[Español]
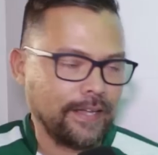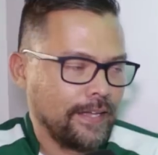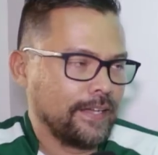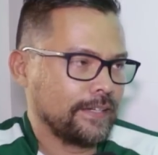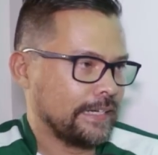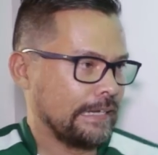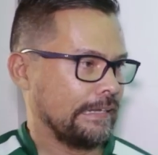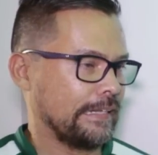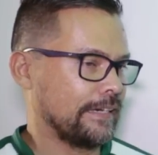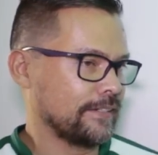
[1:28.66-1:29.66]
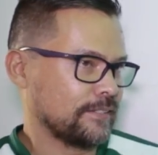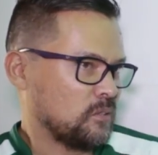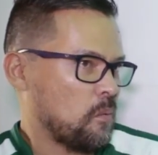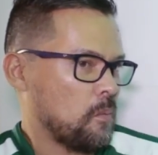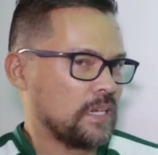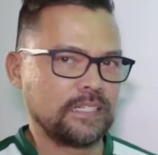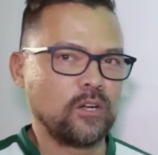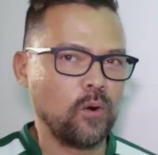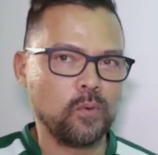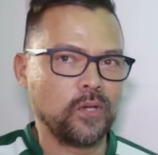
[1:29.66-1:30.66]
allá en gradería es como más
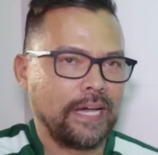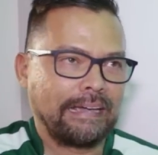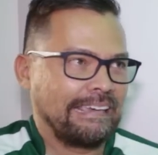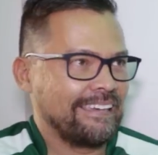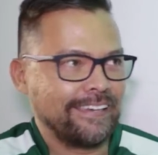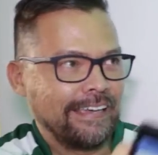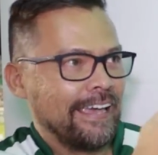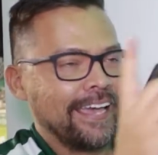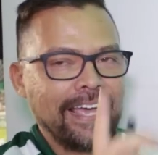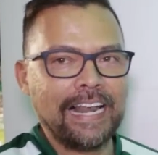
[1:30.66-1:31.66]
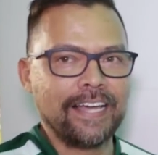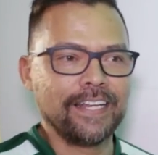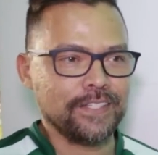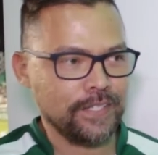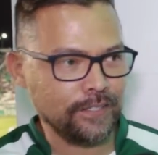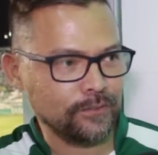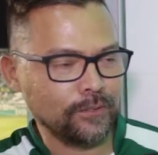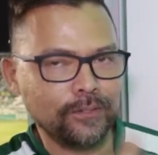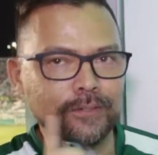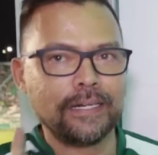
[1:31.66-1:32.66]
incómodo de aquí. El
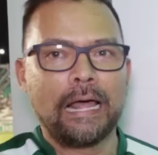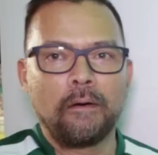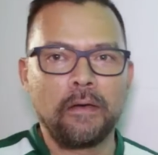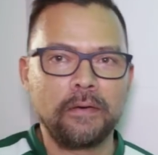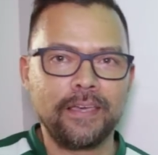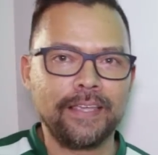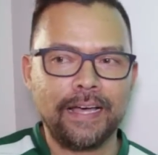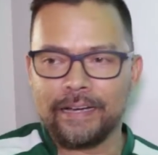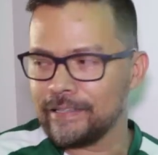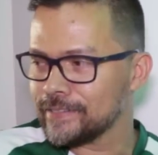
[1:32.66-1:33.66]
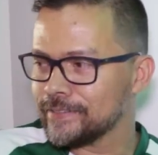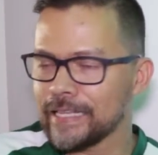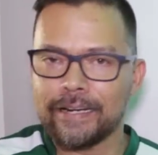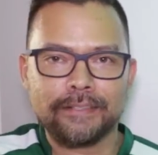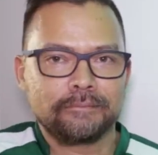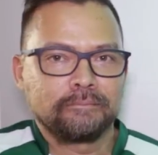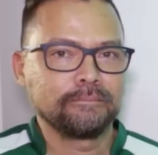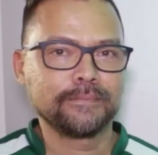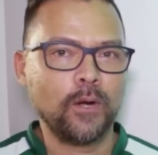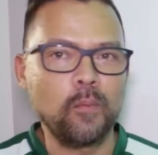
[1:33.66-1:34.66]
airecito, la bebida, estar
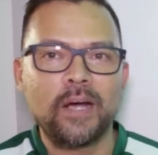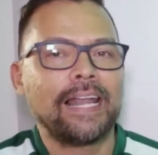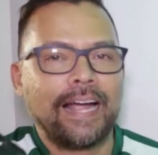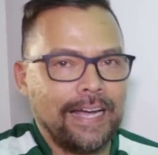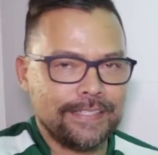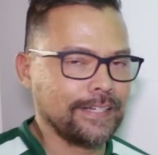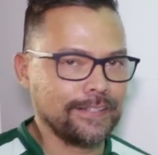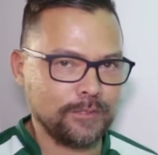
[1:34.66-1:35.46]
como en la casa,